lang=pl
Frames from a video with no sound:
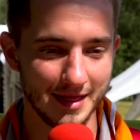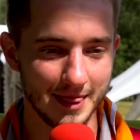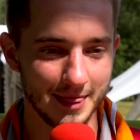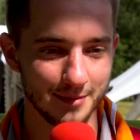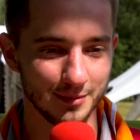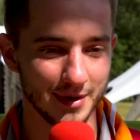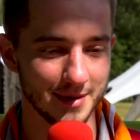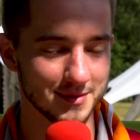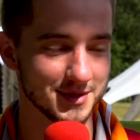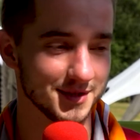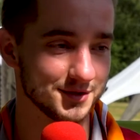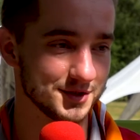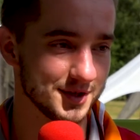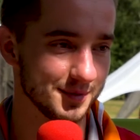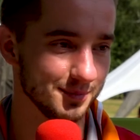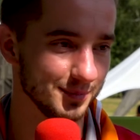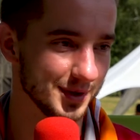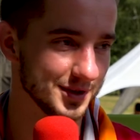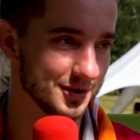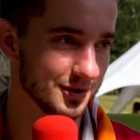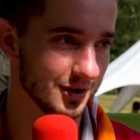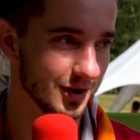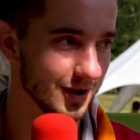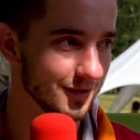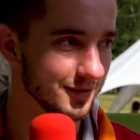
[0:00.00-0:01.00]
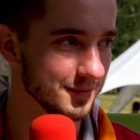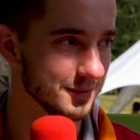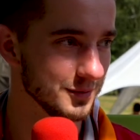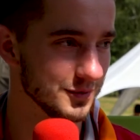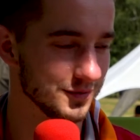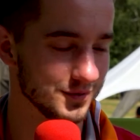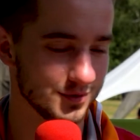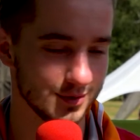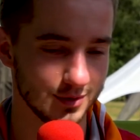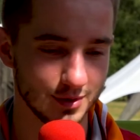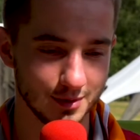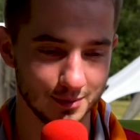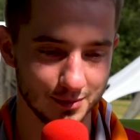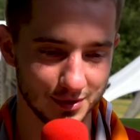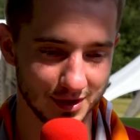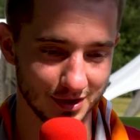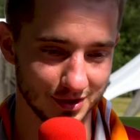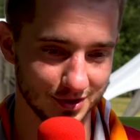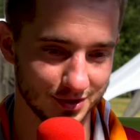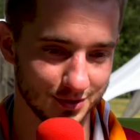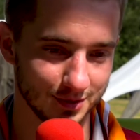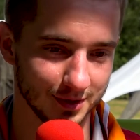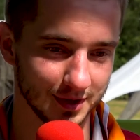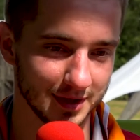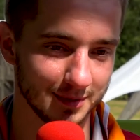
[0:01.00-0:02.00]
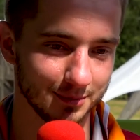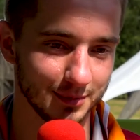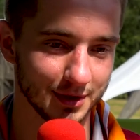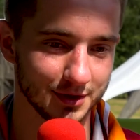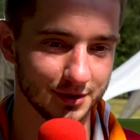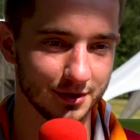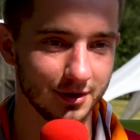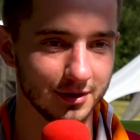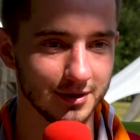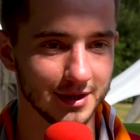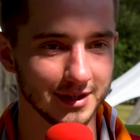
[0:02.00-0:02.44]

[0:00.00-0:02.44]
byłem zawsze patrolowym lub też członkiem patrolu,